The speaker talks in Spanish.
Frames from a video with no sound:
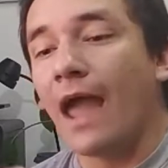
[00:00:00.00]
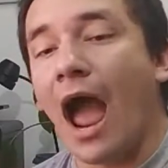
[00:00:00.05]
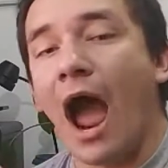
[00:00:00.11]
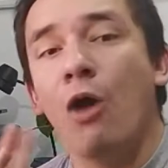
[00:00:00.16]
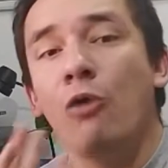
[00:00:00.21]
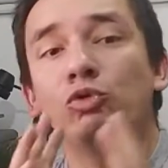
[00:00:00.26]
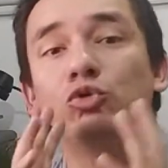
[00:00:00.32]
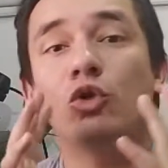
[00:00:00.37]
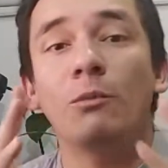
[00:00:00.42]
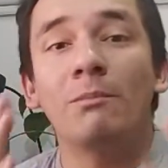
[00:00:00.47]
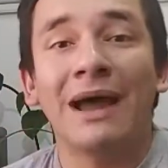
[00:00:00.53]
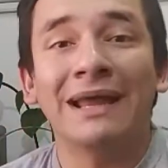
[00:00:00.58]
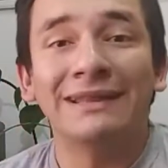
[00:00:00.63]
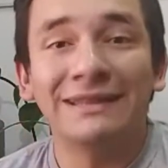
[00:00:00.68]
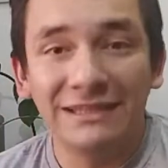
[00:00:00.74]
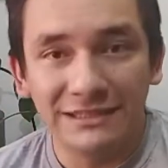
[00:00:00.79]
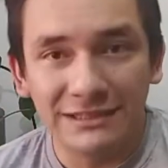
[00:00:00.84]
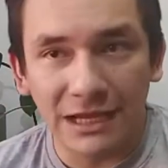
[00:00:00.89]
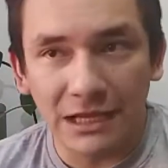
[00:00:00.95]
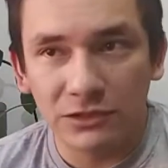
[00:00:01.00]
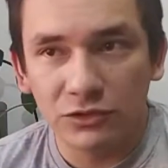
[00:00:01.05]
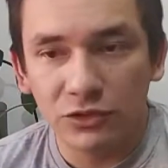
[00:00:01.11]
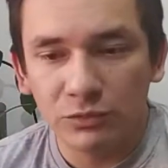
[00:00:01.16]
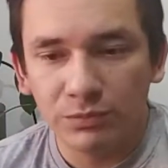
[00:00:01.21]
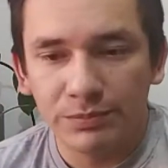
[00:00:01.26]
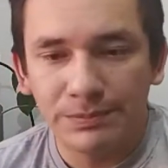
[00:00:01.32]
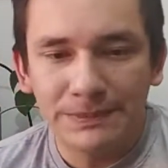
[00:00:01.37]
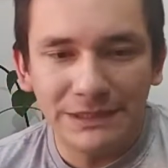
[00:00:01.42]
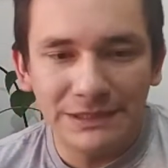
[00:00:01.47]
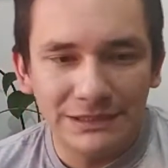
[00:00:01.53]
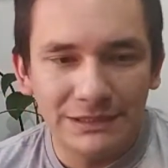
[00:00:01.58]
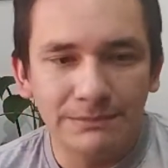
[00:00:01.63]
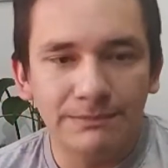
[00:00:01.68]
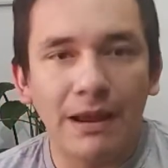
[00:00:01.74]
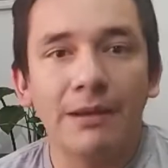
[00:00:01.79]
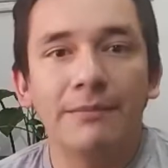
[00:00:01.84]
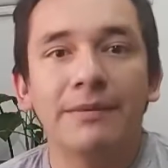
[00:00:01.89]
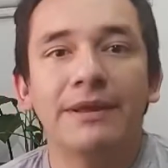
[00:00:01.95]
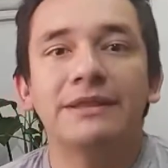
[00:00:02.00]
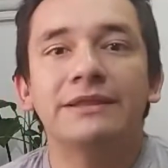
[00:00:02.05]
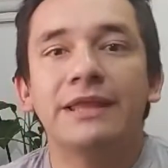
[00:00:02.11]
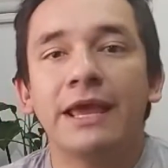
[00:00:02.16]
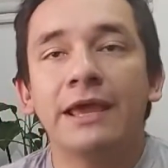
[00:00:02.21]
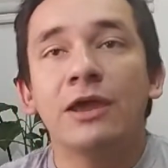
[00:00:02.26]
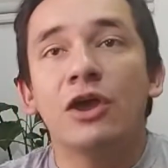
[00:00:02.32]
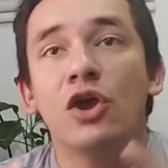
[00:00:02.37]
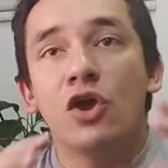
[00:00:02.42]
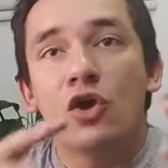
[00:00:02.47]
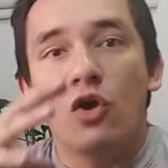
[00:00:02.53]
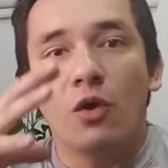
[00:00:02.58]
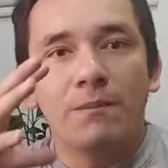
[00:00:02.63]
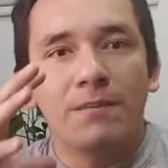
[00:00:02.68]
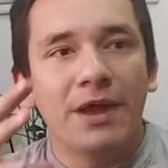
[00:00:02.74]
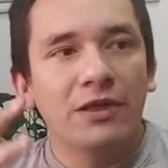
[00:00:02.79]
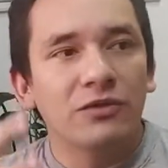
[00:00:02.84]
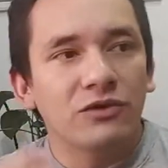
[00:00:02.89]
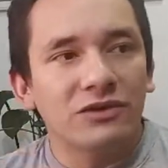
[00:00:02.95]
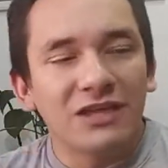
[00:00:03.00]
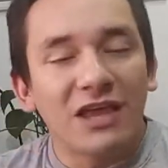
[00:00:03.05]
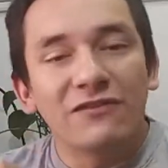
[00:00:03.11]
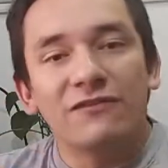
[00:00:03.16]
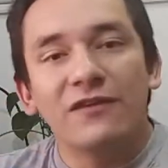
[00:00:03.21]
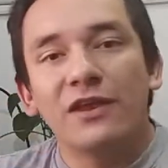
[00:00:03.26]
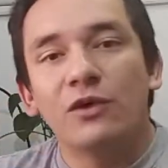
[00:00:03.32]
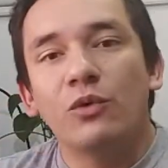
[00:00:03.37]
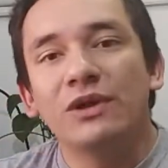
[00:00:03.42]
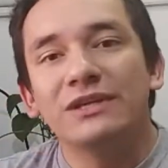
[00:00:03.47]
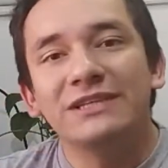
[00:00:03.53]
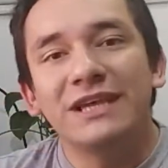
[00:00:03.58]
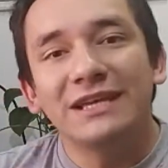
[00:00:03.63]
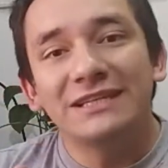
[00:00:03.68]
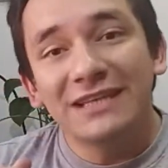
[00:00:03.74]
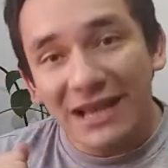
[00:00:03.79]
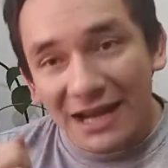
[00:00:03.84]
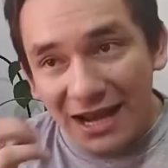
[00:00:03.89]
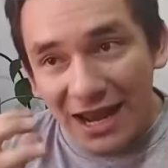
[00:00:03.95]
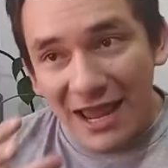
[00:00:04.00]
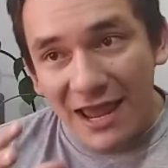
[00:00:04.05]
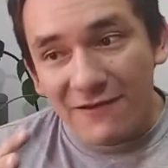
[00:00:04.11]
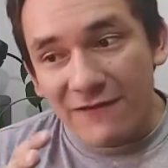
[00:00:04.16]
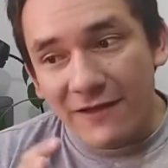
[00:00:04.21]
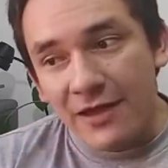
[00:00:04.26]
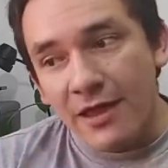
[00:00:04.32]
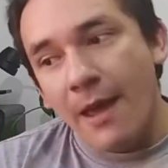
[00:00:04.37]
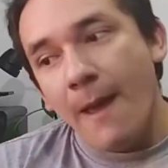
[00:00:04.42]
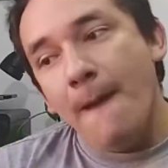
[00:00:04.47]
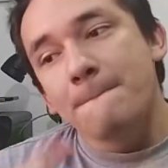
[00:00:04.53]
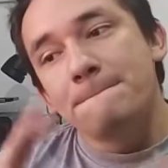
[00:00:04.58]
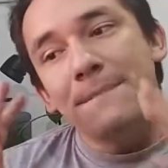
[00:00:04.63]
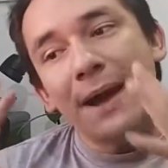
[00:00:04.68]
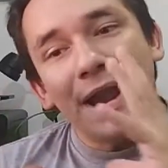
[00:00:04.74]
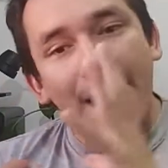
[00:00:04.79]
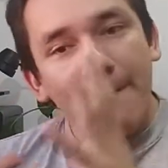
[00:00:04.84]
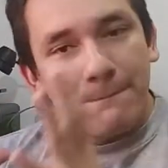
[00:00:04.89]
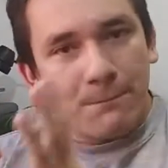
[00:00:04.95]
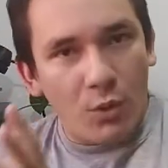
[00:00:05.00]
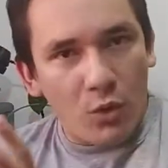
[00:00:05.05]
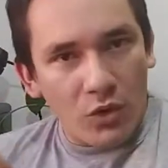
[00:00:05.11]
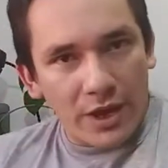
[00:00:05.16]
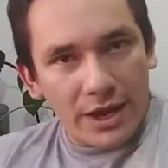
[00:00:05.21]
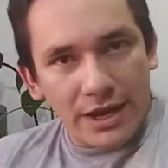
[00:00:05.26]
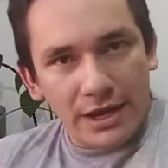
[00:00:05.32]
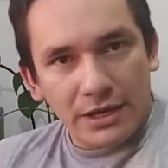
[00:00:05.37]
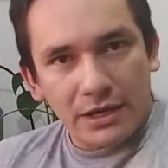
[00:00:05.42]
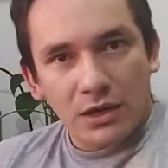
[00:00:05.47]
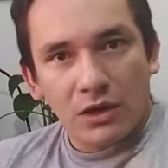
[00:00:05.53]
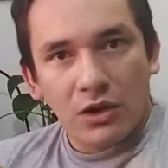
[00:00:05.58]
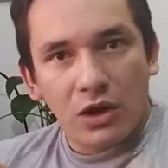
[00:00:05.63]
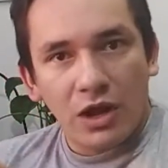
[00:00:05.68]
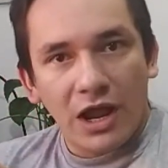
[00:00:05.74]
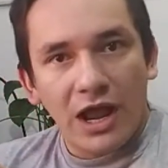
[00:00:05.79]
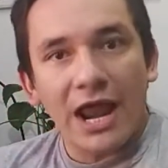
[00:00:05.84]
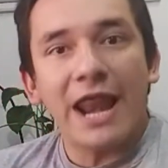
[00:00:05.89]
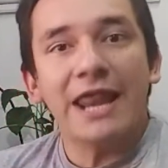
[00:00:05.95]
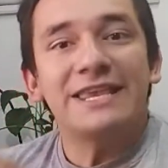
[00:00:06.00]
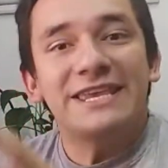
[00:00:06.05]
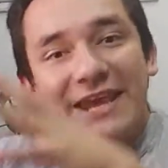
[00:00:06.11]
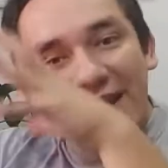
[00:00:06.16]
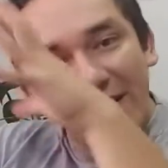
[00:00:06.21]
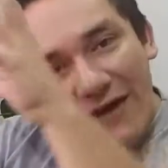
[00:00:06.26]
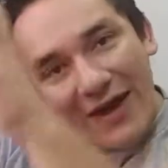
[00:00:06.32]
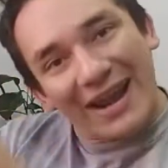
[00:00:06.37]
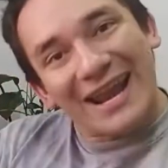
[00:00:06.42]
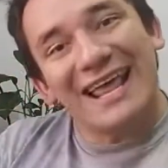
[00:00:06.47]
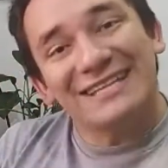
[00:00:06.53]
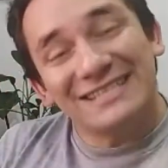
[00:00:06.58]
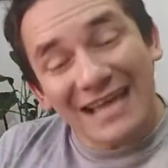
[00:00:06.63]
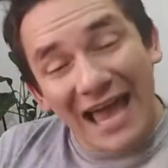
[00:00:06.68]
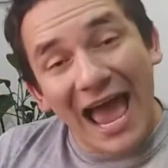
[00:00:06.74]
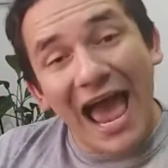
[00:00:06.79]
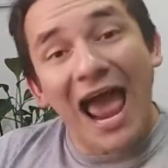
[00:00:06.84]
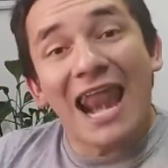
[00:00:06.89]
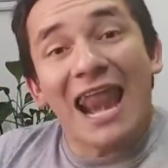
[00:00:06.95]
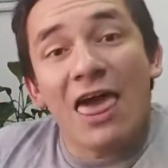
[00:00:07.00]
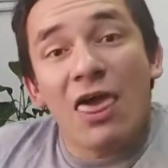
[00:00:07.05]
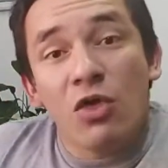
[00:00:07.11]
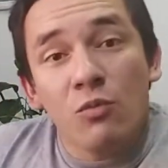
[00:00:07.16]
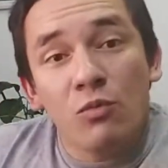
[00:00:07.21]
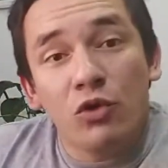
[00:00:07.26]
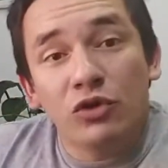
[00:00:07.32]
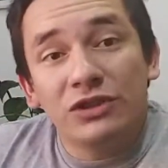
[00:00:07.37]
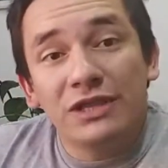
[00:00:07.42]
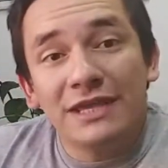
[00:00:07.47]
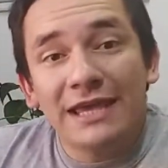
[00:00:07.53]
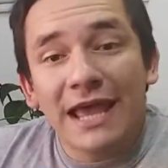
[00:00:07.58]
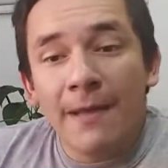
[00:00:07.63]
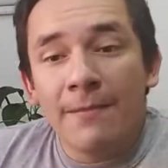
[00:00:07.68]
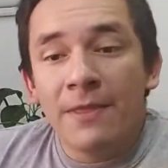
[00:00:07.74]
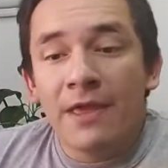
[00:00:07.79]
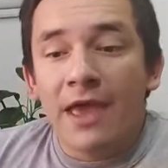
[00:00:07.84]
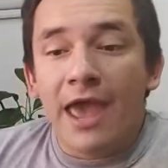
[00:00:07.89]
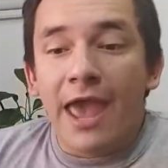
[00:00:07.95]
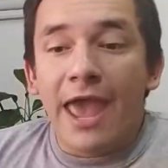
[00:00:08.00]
automatizando, principalmente copiando esas frecuencias RF para poder que llevarlas a la domótica,